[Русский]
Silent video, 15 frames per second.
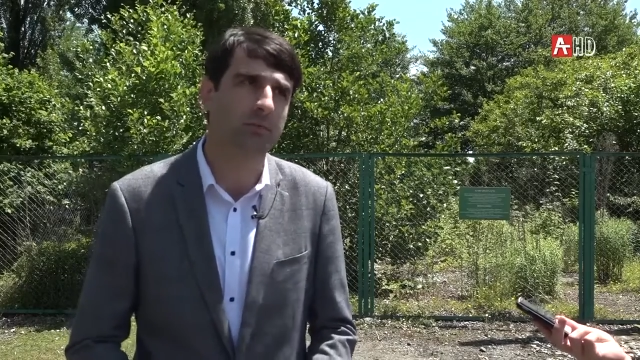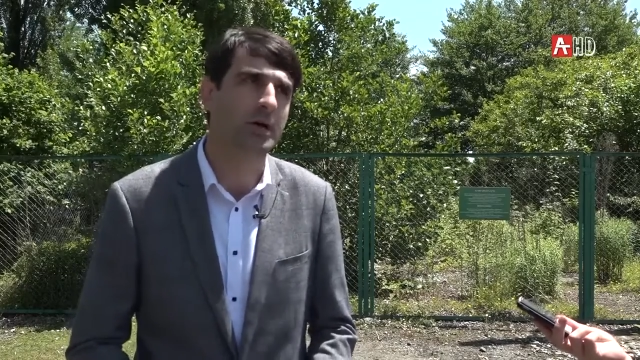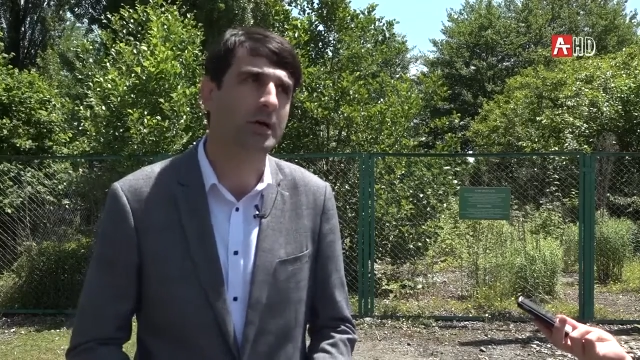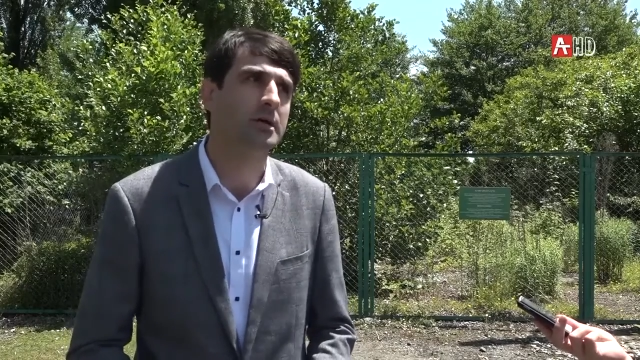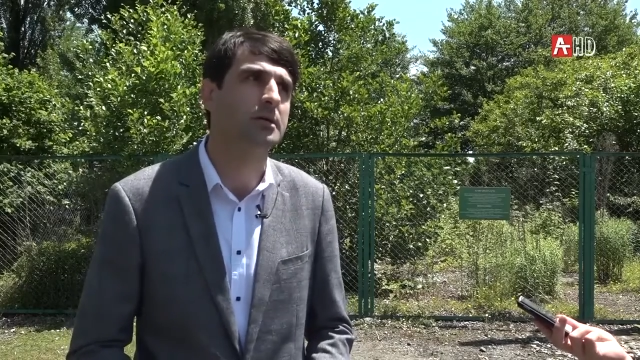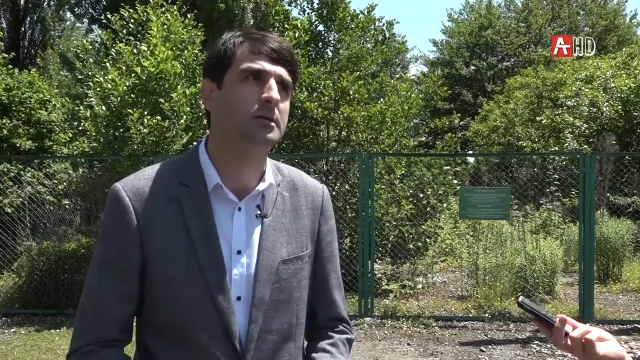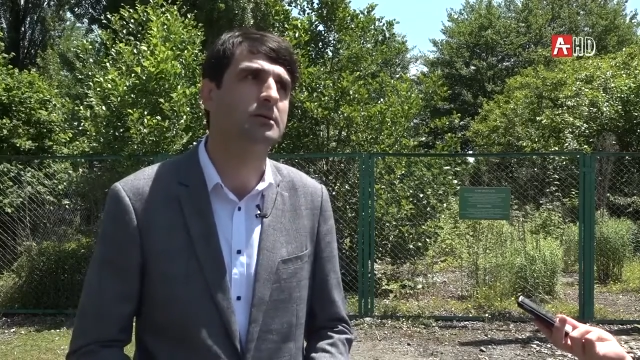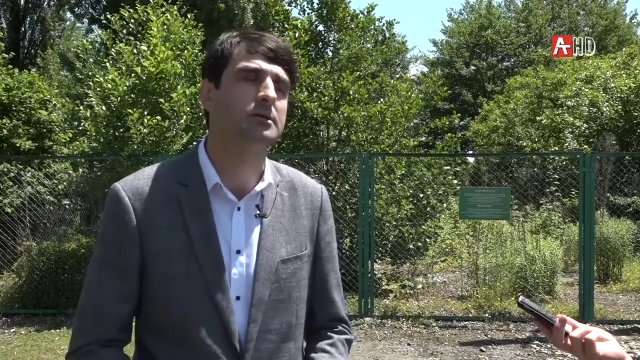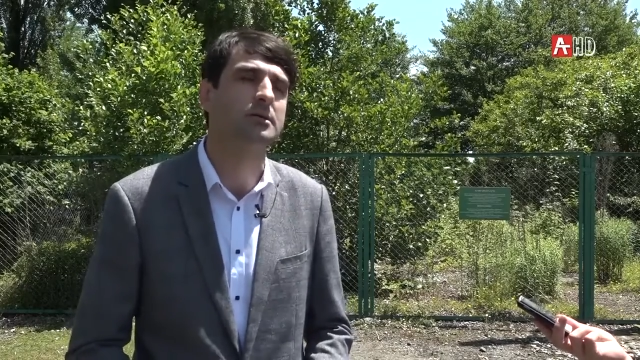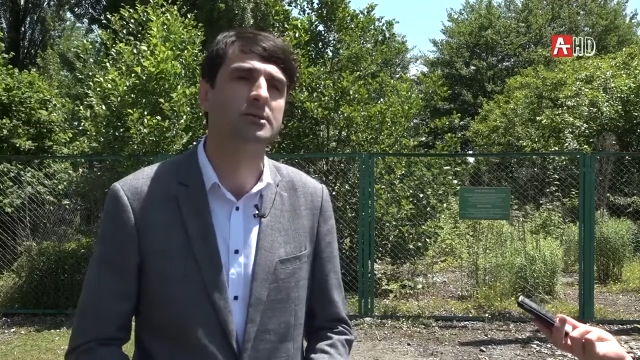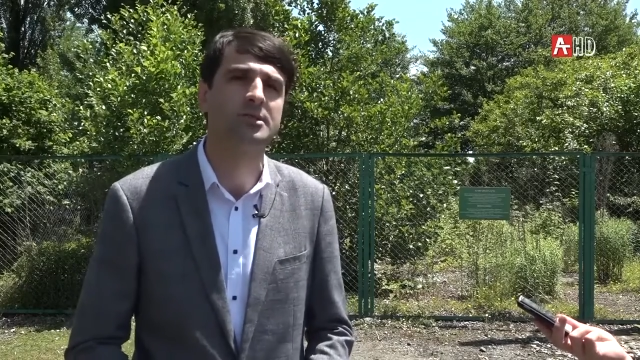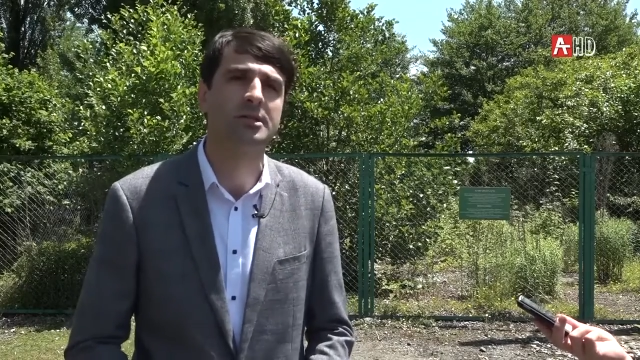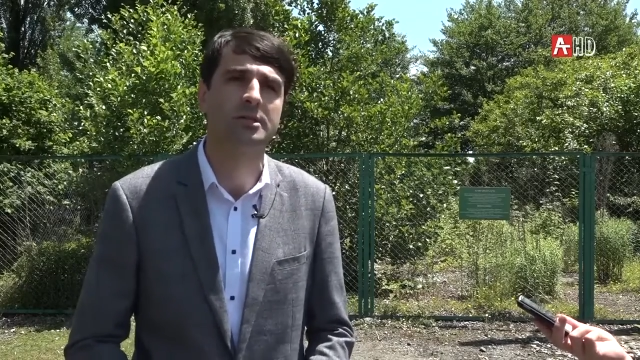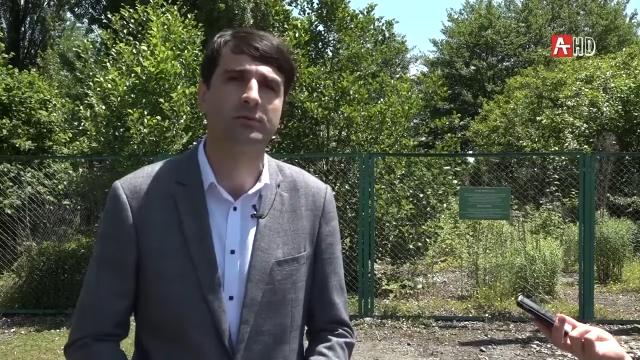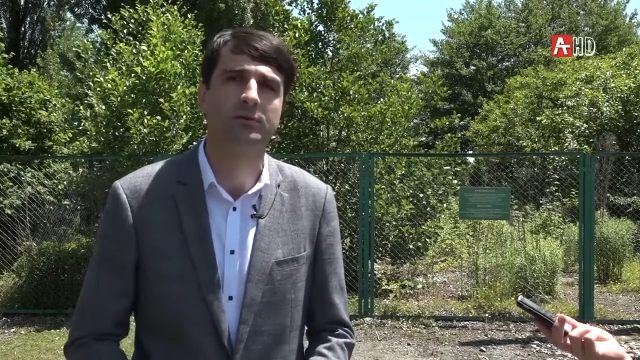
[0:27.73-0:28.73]
мая
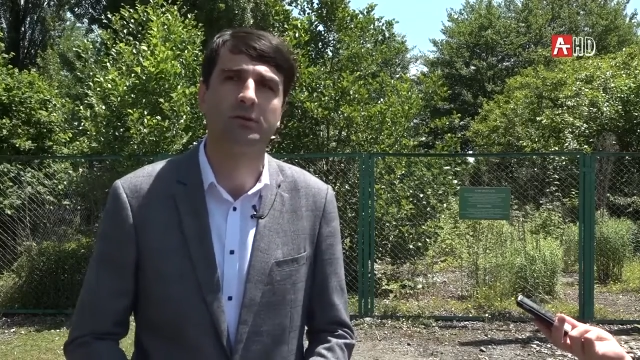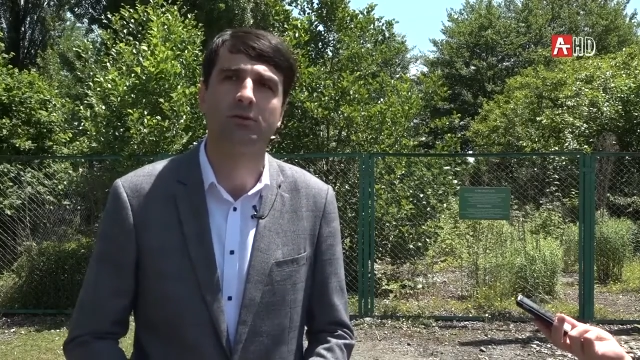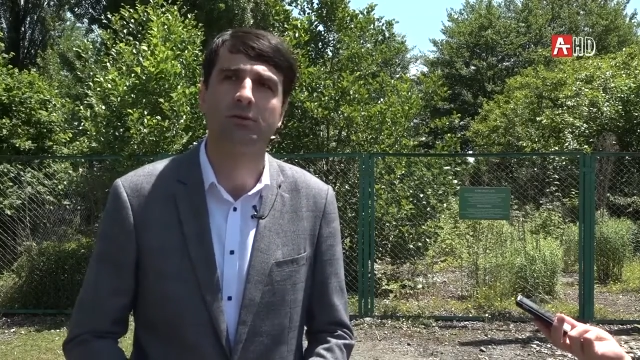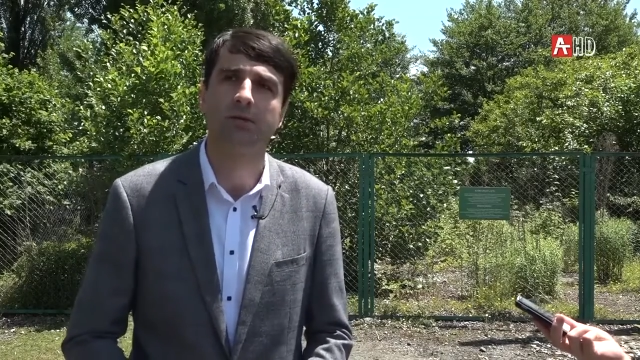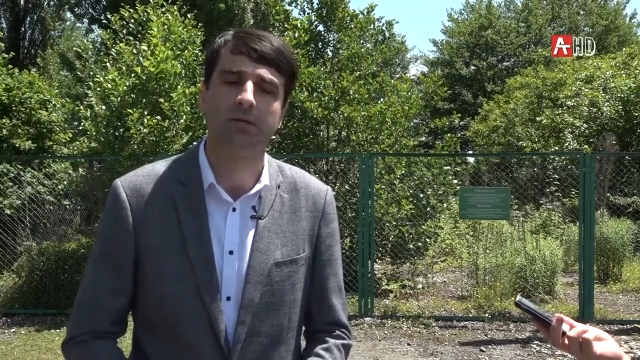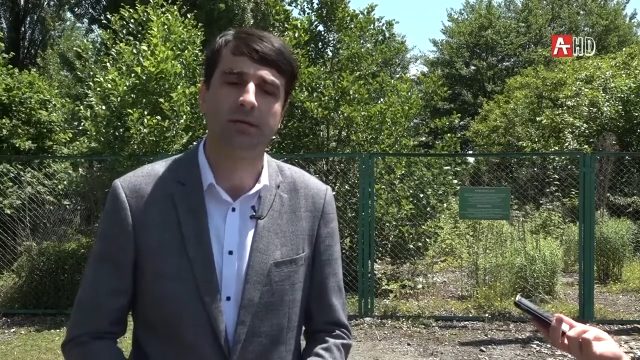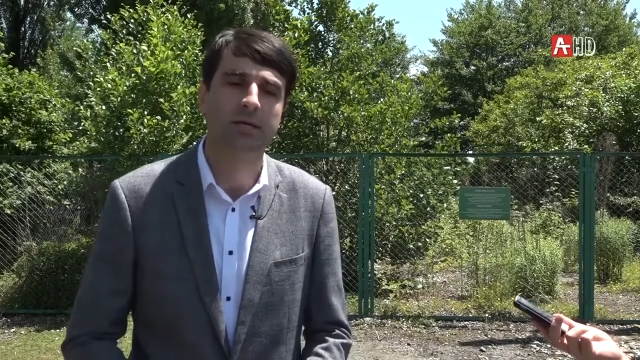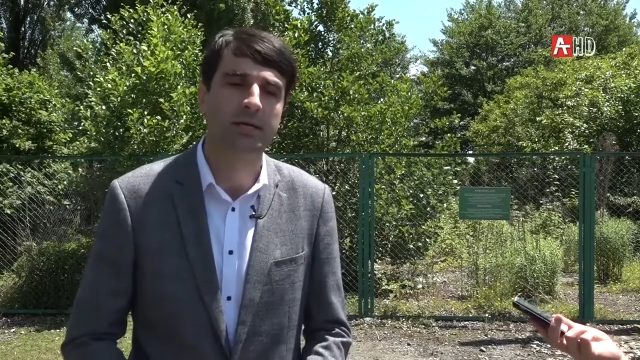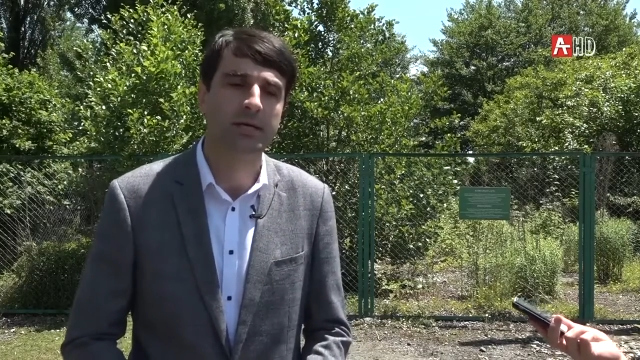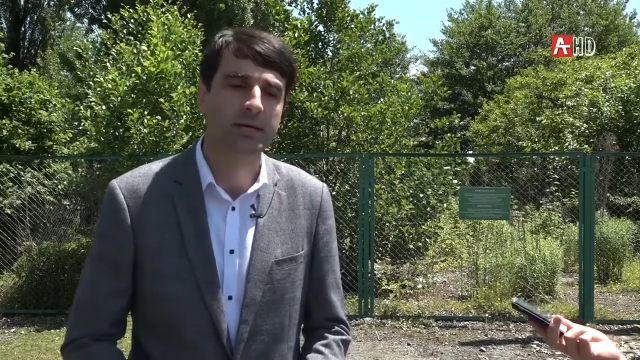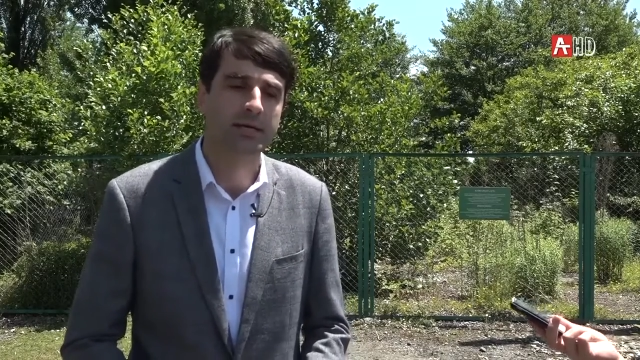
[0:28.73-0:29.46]
2010 года.